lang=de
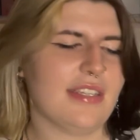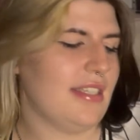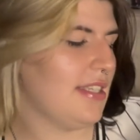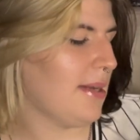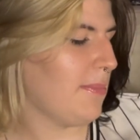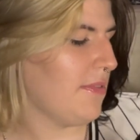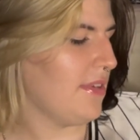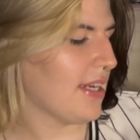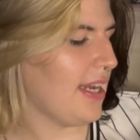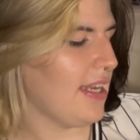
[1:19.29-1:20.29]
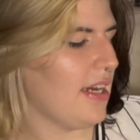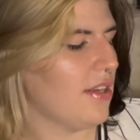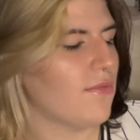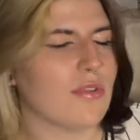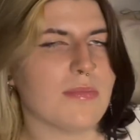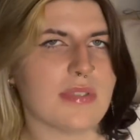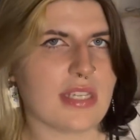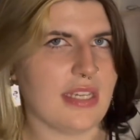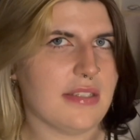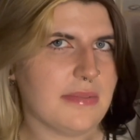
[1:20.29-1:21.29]
Ich habe mal wieder keine Ahnung, worum es
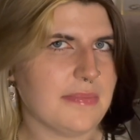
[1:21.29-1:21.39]
geht.